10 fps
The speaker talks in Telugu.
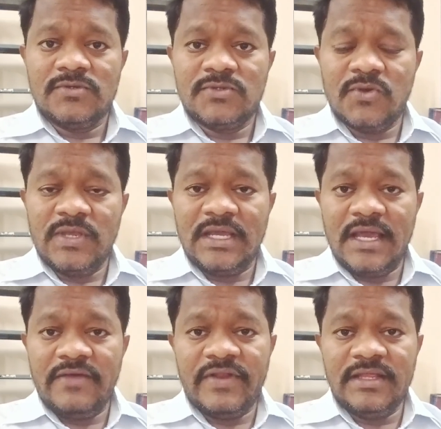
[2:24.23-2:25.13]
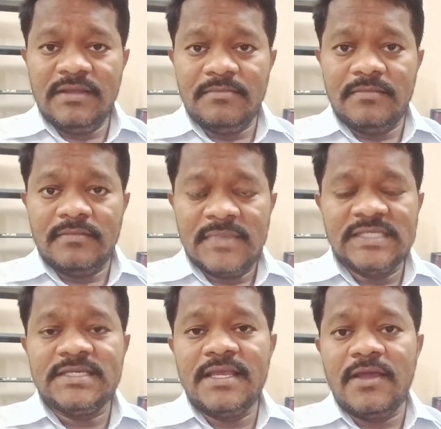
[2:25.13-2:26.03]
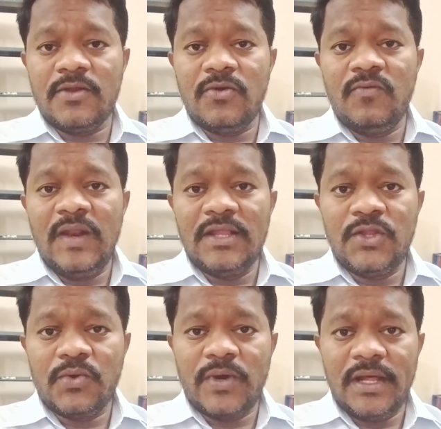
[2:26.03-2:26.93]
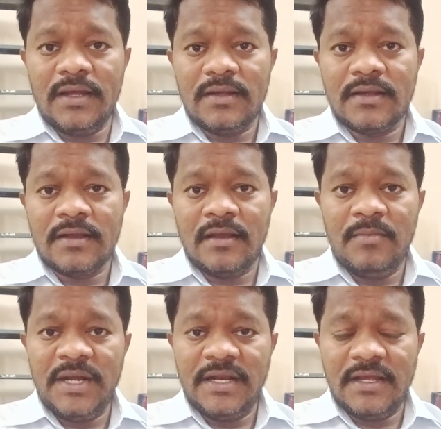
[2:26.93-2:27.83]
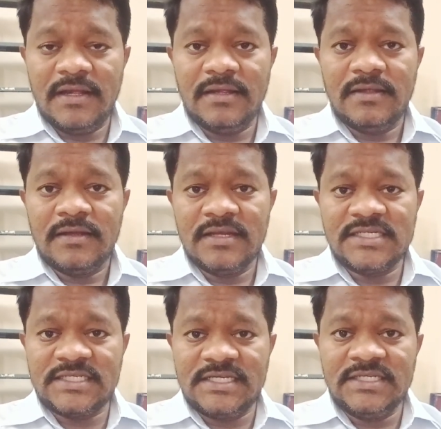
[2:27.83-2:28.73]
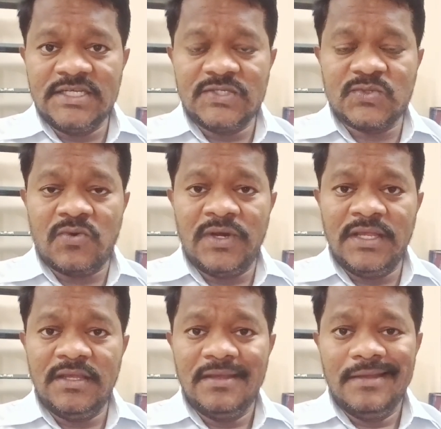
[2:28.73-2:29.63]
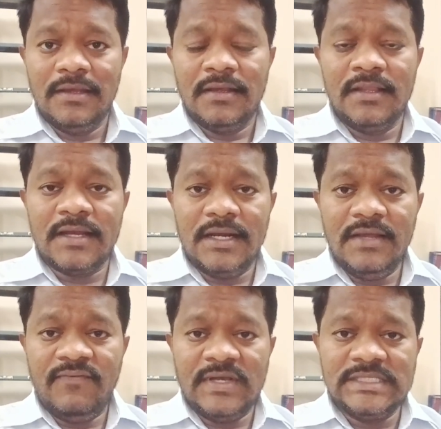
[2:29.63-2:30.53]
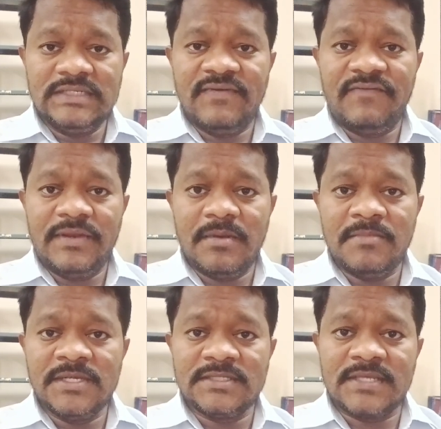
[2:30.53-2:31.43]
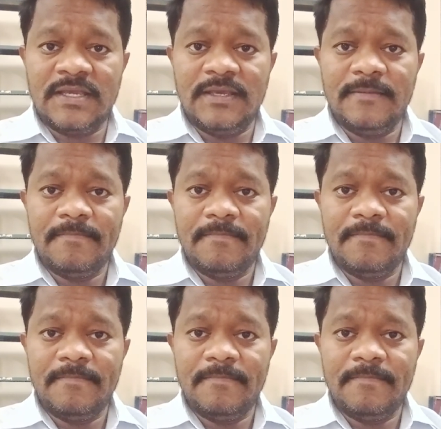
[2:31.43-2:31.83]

సో ఇంకా ఎవరైతే మిస్ అయ్యారో వీళ్ళందరూ కూడా కంప్లీట్గా రిజిస్ట్రేషన్ చేసుకోండి ఎందుకంటే ఫస్ట్ ఫిఫ్టీ మెంబర్స్కి